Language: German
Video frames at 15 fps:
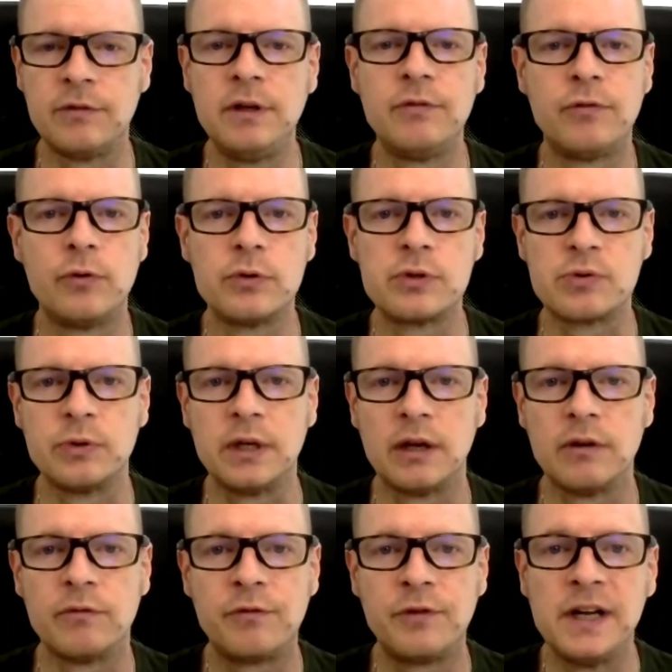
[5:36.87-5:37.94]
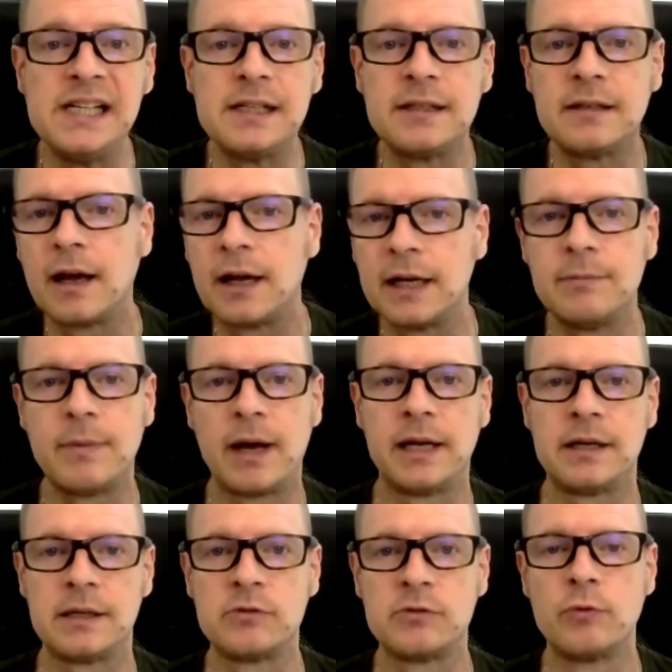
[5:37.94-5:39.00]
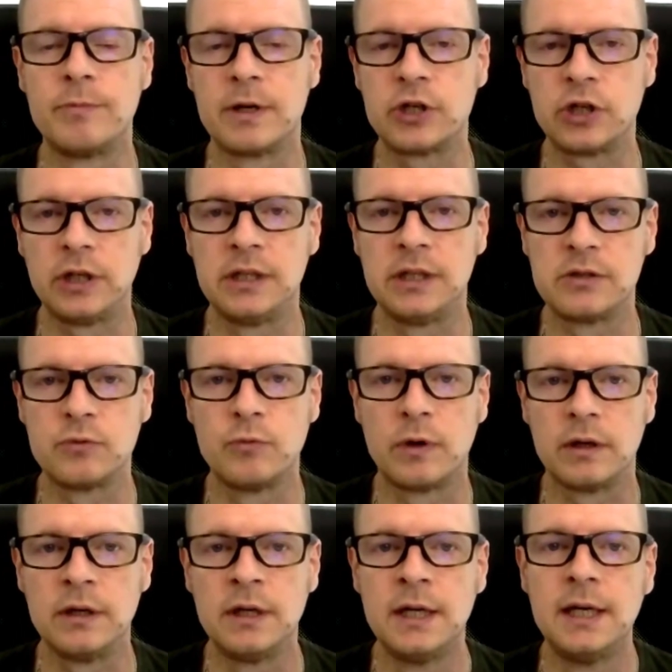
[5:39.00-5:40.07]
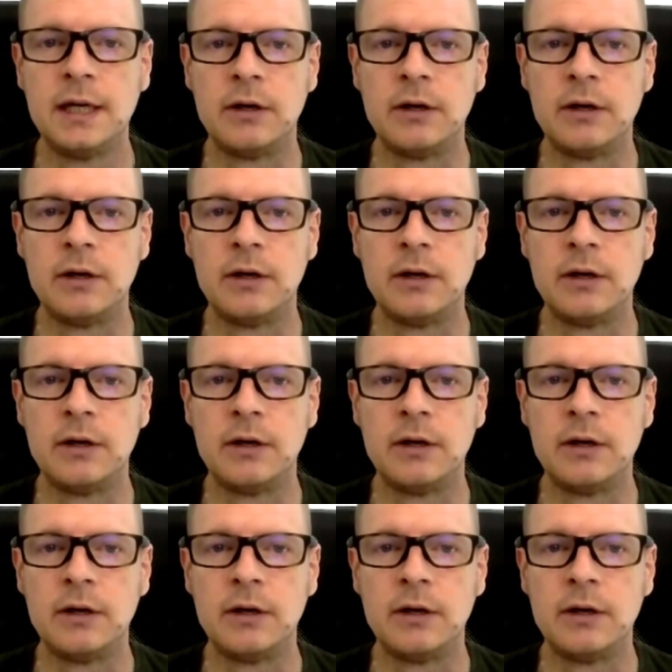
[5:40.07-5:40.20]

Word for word: wie funktionieren Filter in meiner Suchmaschinensuche